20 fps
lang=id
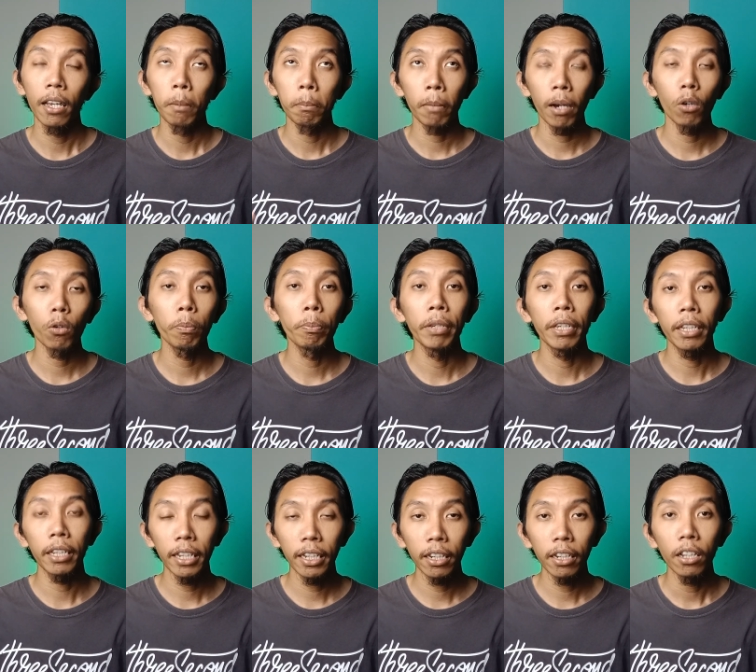mau
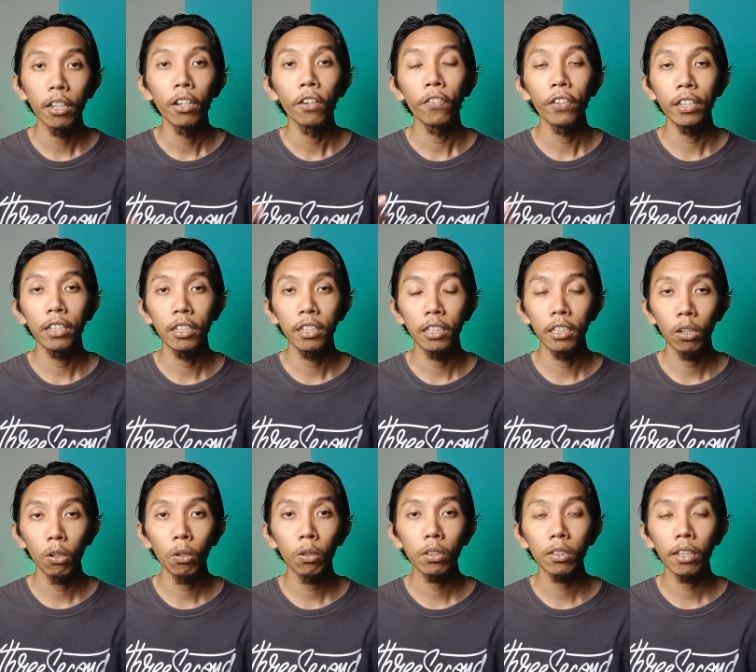bikin
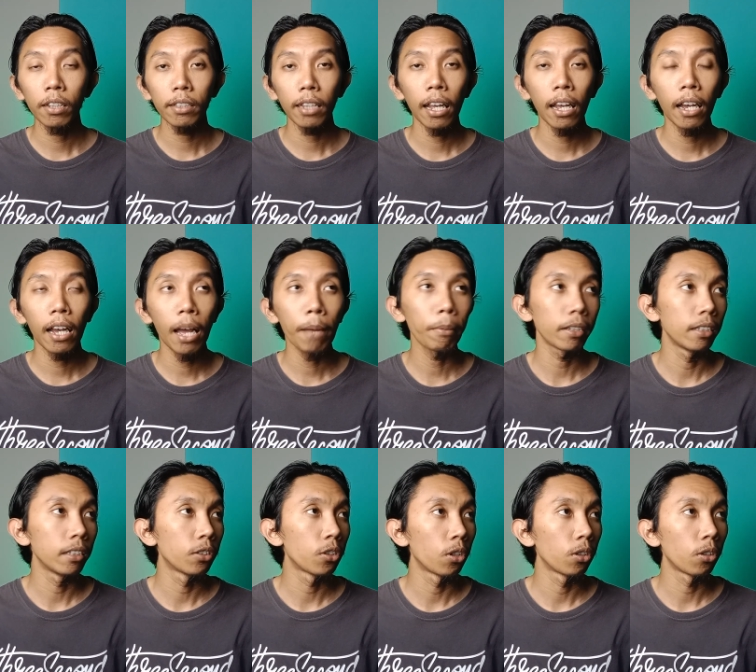video tentang apa
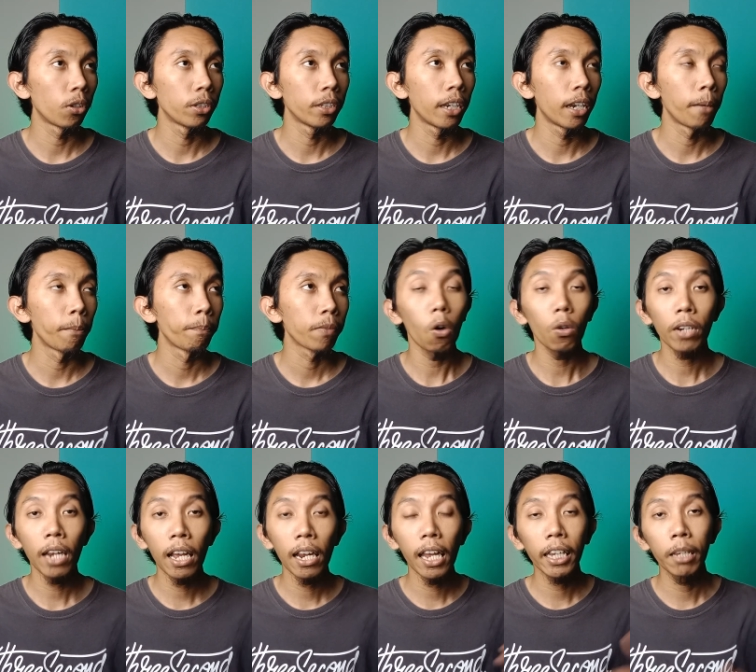sih contohnya
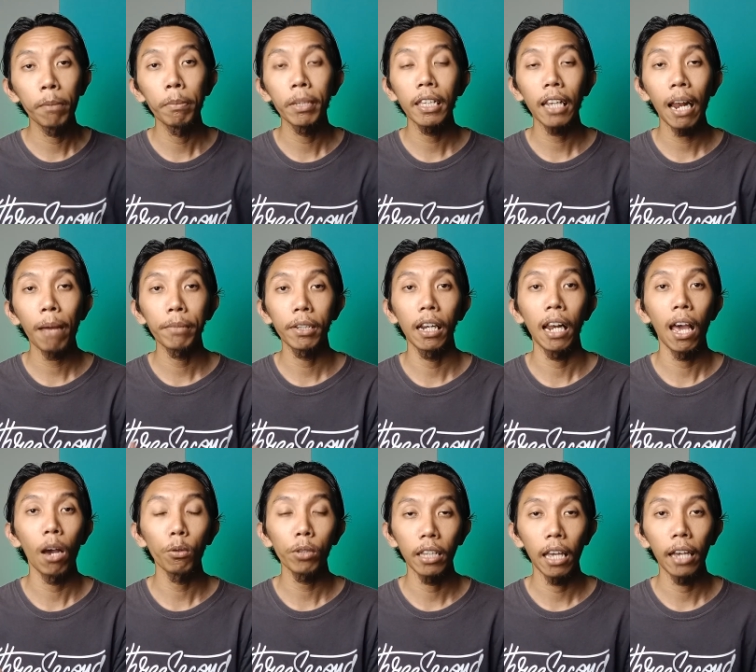orang lagi menyelam di
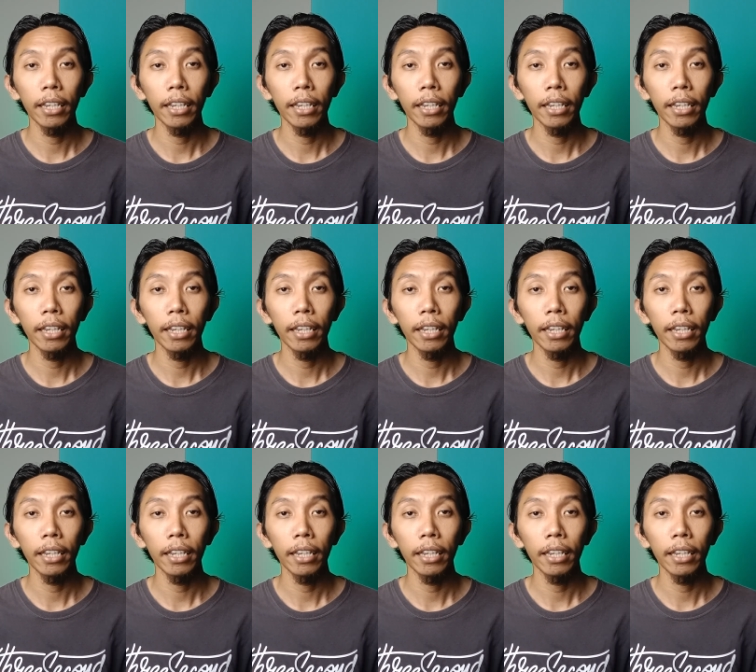laut